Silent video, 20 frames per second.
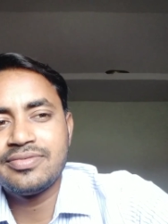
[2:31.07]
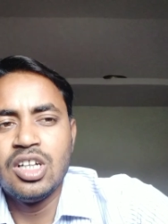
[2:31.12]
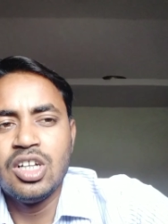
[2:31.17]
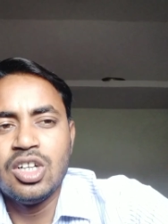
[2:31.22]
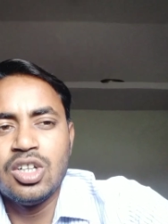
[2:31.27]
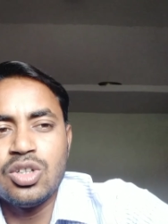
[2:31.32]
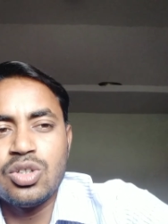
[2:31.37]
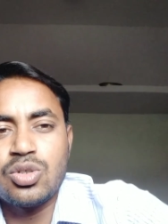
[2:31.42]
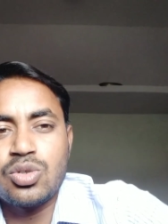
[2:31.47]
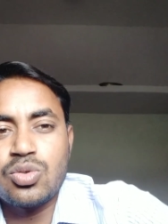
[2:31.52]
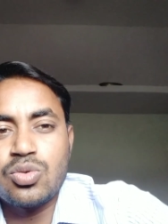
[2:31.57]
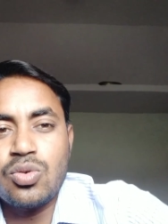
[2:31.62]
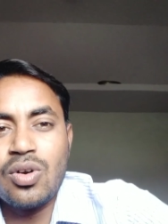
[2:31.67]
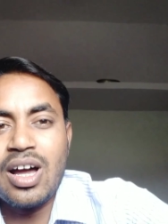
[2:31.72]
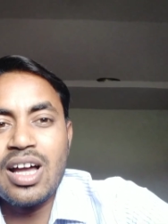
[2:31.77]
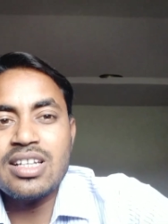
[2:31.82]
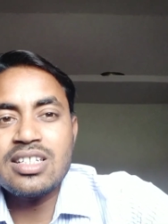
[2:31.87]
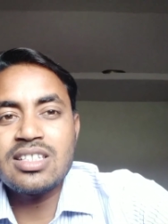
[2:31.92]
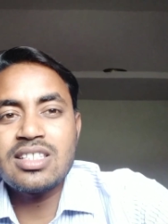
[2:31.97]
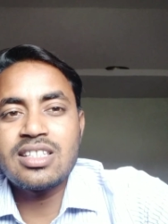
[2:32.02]

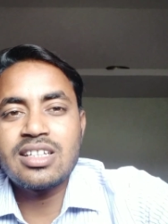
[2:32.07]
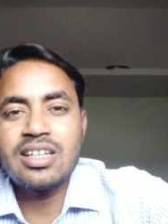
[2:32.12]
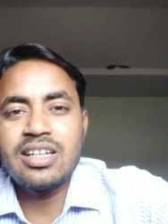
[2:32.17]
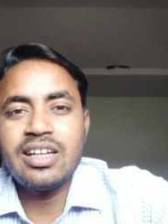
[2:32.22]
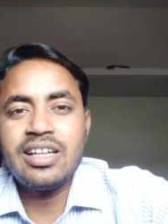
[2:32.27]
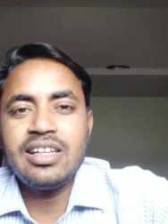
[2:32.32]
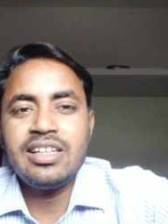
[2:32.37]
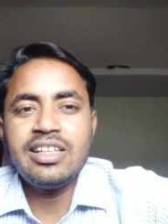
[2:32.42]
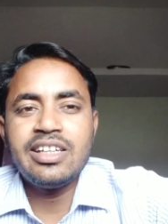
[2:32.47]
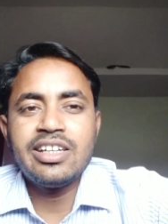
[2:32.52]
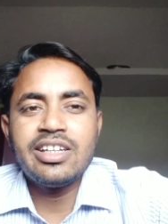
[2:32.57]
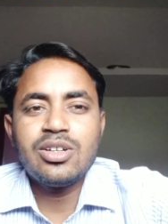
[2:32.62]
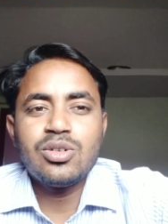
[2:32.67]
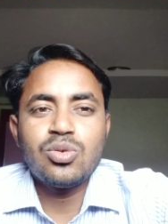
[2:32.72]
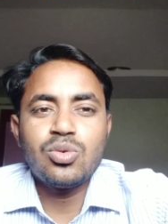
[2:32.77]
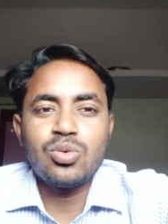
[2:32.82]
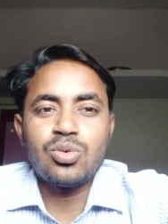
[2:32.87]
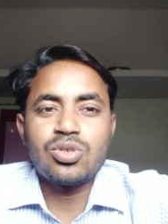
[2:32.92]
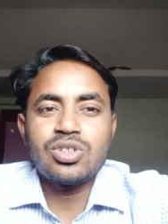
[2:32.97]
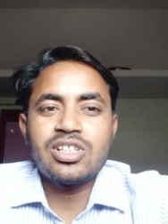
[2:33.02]
स्वास्थ्य के लिए
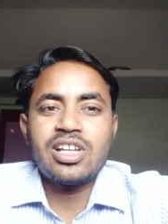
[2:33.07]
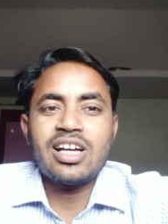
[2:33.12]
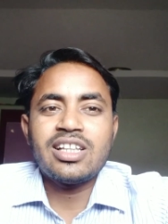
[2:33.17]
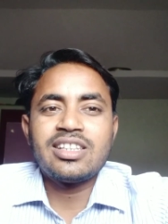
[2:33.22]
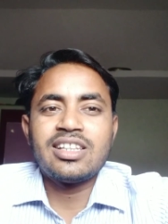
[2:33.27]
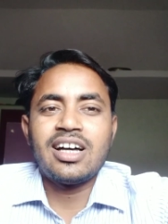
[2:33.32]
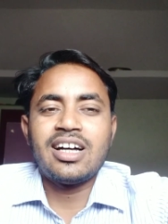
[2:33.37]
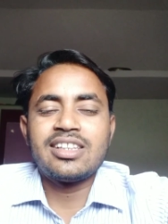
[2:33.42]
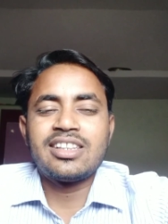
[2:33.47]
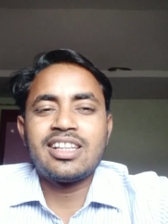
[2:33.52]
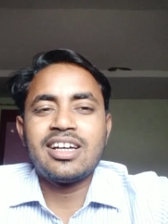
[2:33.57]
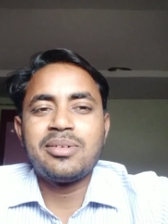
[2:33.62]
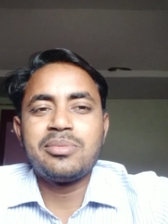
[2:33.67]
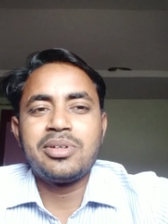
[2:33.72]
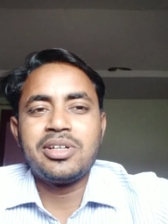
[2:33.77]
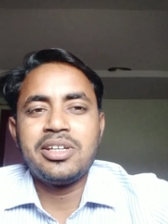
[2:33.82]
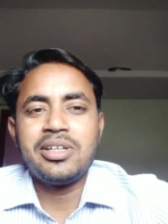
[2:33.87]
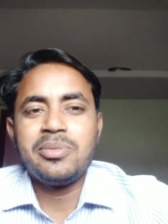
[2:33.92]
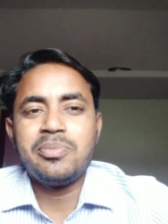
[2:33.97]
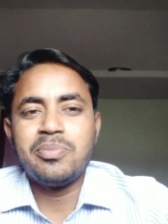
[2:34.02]
ऊर्जा दाता
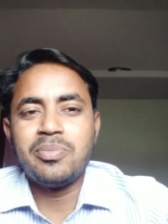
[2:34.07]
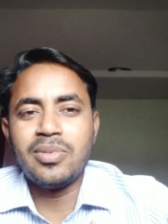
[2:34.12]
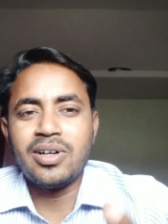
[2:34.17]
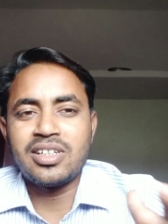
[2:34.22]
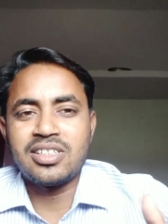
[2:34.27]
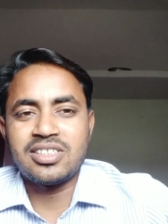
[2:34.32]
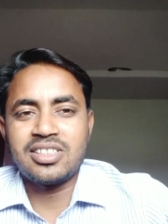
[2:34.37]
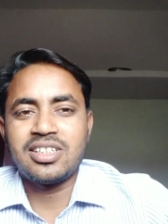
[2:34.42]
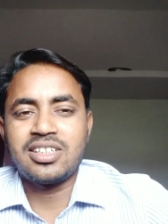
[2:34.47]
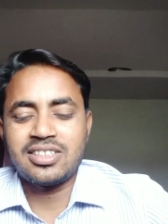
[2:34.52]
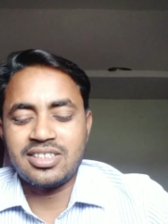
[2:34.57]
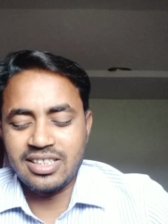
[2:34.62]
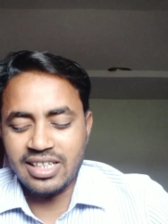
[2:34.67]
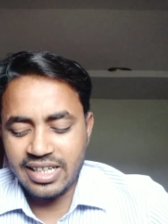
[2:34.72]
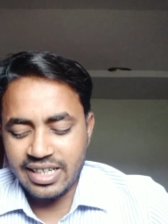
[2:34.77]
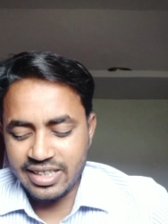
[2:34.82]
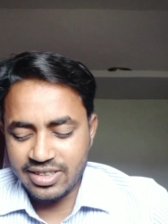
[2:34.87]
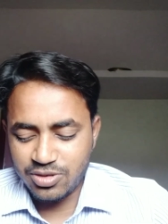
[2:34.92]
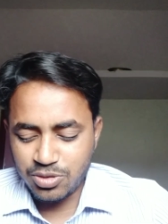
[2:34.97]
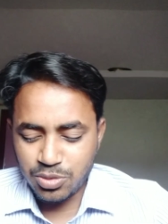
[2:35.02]
भी बन सकता
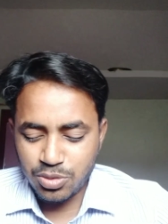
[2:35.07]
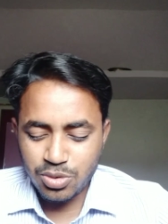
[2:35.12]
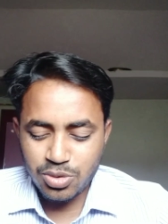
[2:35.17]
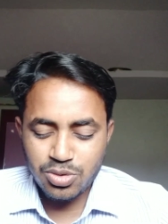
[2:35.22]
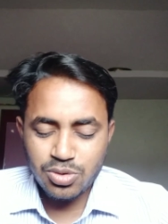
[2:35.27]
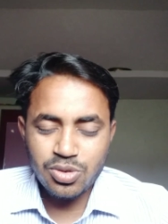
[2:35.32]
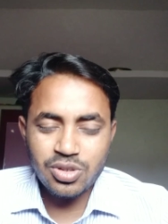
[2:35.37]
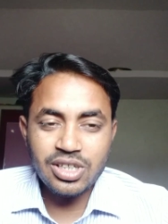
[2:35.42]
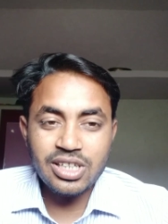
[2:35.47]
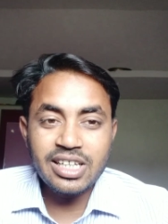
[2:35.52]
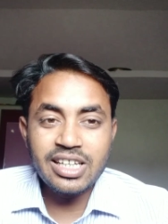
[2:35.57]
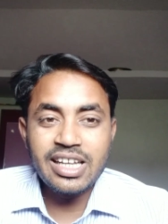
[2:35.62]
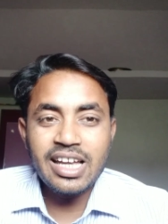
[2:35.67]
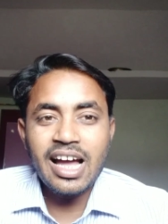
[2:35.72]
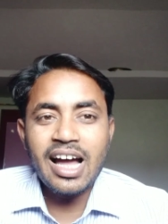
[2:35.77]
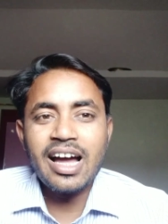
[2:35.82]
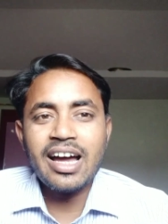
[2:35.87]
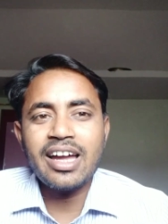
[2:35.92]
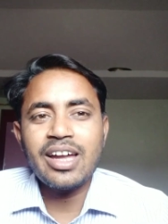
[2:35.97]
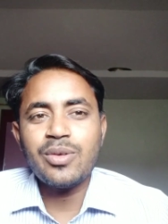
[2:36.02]
है तो दोस्तों क्या
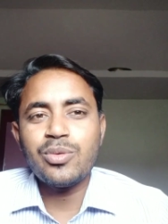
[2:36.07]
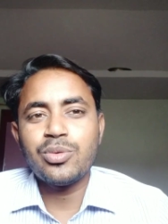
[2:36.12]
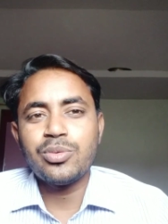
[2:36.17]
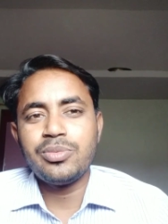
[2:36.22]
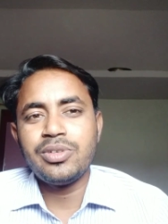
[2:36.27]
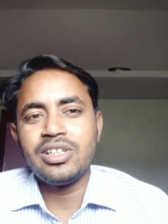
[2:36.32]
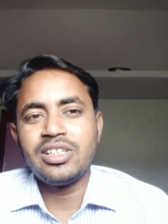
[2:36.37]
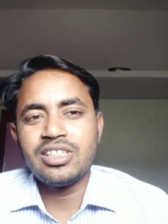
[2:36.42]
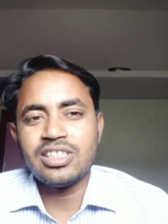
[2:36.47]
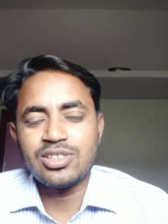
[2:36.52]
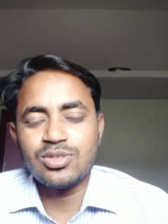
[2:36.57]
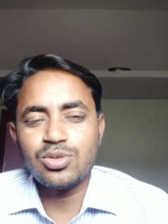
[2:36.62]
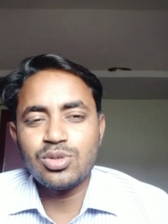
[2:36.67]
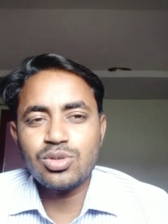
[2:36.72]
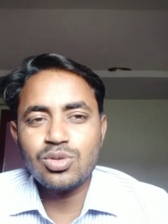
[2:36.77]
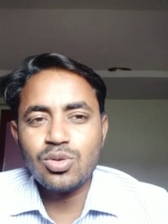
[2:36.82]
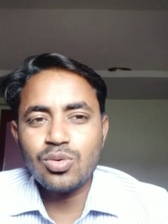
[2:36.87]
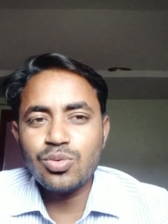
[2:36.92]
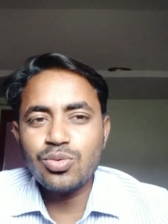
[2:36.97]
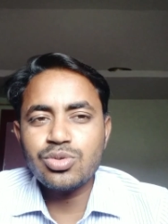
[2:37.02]
है वो बिजनेस
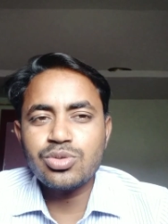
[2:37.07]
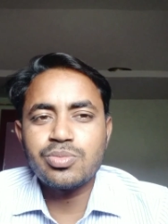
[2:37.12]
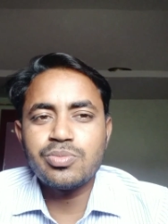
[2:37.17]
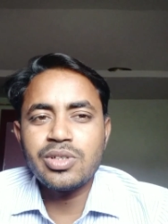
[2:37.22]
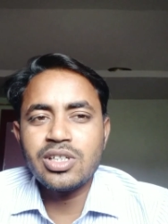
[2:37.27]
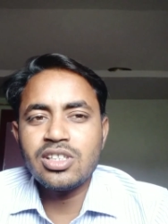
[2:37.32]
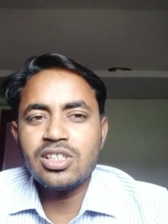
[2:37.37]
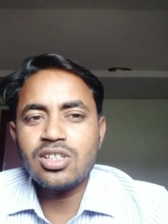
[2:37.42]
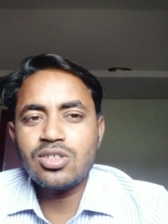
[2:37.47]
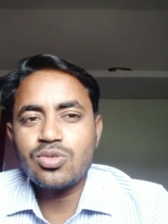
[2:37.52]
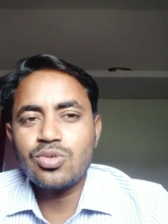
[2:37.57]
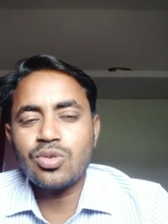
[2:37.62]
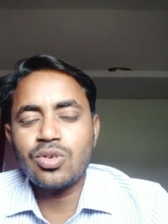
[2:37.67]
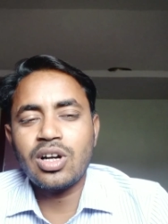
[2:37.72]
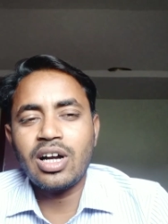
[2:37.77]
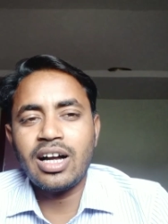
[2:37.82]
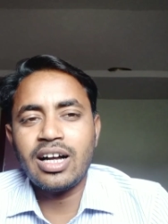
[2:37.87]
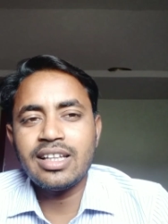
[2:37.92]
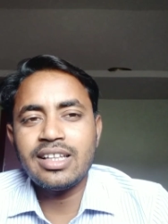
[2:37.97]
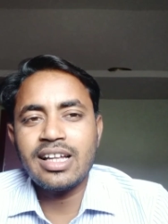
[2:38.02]
दोस्तों उस बिजनेस को
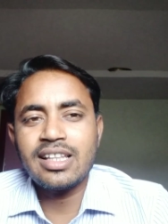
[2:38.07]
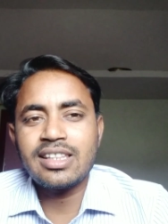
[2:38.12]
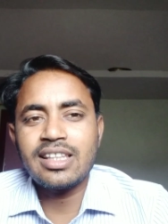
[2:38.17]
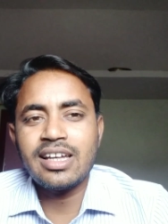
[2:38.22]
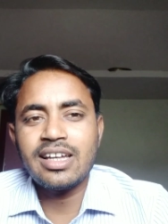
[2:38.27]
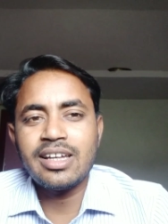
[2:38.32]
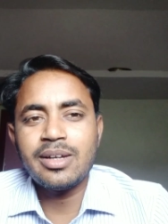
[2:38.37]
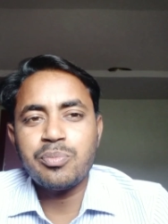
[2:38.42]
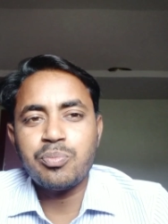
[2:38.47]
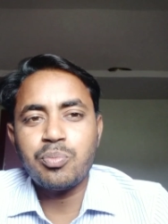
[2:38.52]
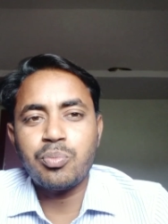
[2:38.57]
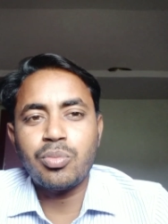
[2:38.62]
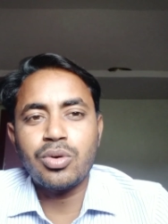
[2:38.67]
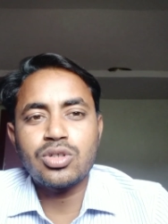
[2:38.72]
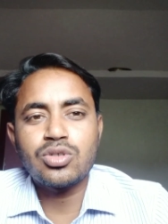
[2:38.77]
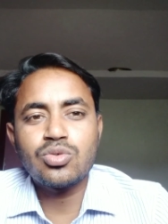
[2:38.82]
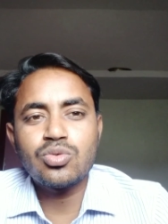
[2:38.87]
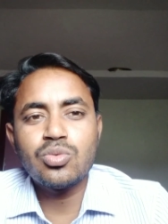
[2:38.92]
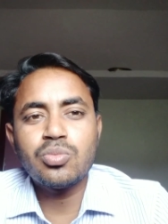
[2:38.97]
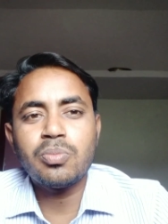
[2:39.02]
कहा जाता है
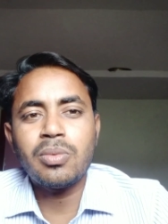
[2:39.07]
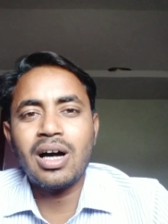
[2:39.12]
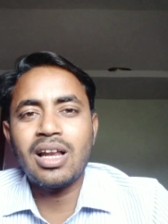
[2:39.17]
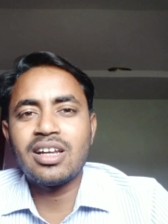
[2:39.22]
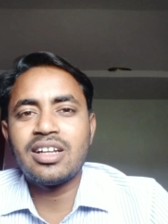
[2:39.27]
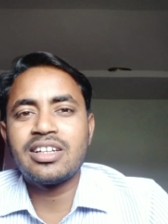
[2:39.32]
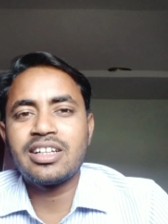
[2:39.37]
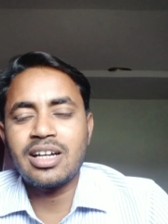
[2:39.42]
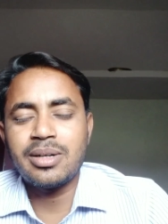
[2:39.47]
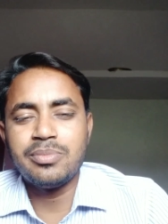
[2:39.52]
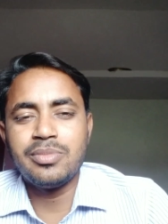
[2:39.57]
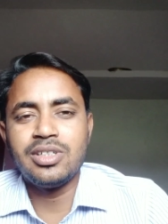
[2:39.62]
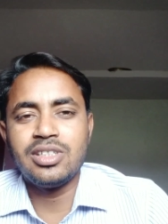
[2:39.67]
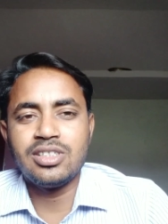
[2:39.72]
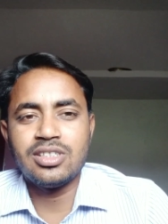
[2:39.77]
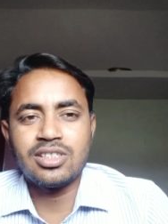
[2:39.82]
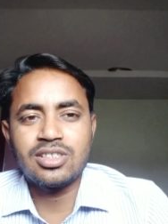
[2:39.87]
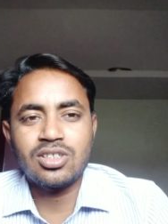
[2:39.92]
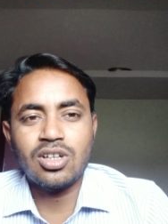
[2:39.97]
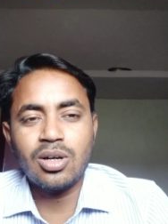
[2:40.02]
पशुपालन का
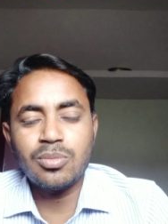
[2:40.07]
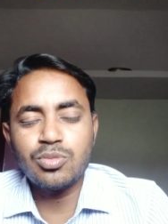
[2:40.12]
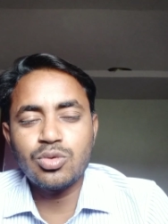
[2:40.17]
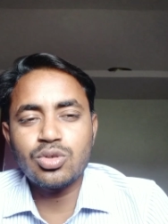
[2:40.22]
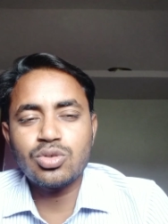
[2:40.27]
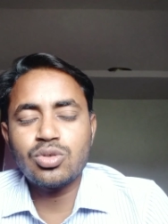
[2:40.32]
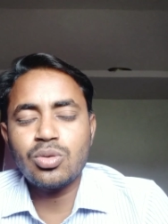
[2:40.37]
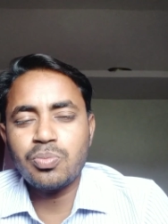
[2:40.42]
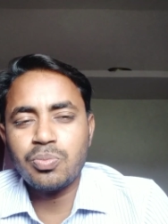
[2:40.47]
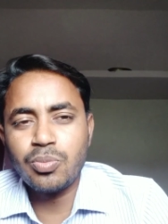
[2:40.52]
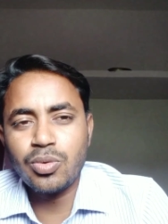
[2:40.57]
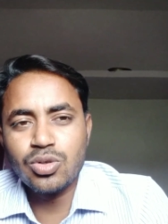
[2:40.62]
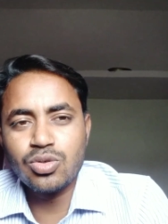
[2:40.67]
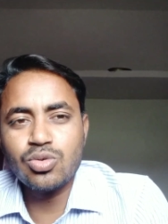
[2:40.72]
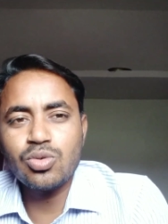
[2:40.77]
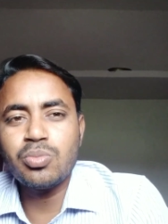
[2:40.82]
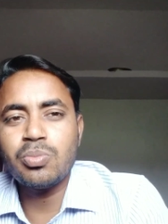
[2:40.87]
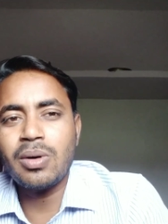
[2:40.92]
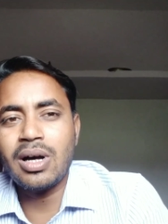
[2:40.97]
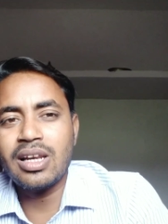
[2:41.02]
बिजनेस अब दोस्तों
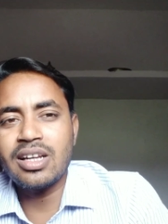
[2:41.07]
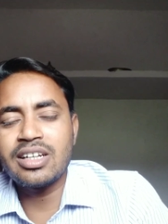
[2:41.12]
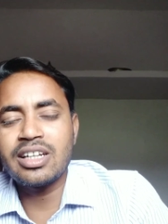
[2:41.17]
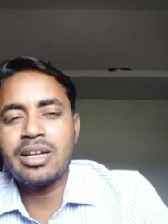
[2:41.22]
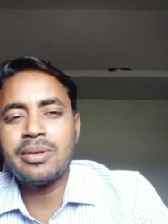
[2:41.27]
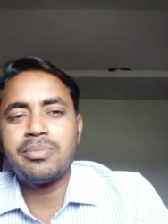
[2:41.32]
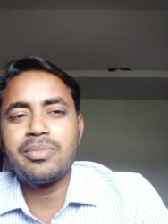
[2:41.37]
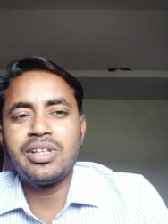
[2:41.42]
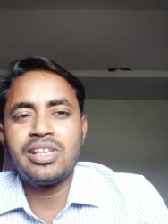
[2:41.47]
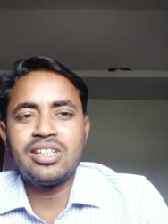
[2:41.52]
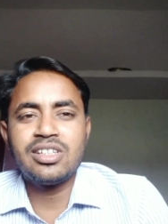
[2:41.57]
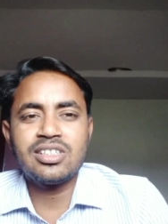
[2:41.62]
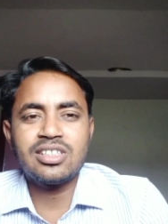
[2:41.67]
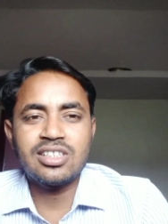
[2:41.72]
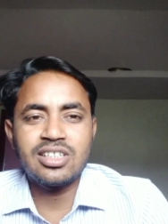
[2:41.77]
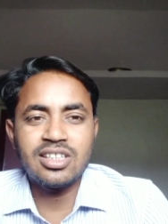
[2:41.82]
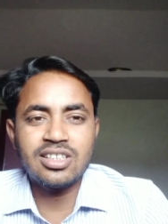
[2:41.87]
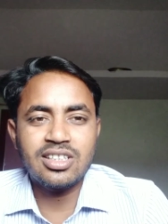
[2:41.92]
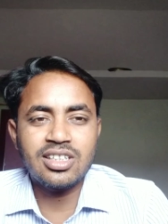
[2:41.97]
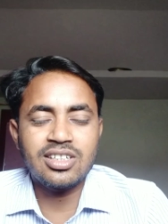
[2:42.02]
पशुपालन के बिजनेस के
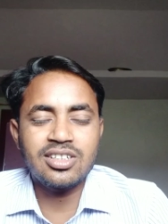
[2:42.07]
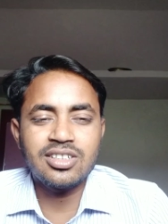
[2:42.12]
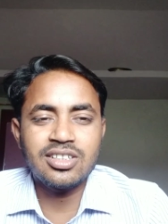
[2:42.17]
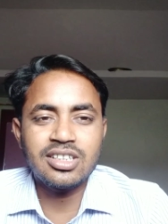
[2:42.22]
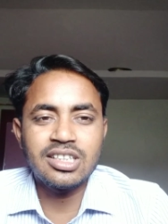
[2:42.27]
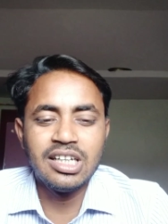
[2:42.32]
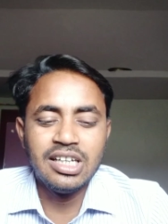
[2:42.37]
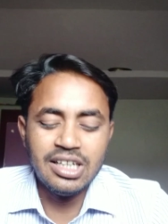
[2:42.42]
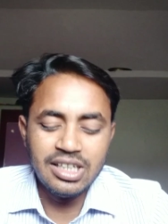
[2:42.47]
अंतर्गत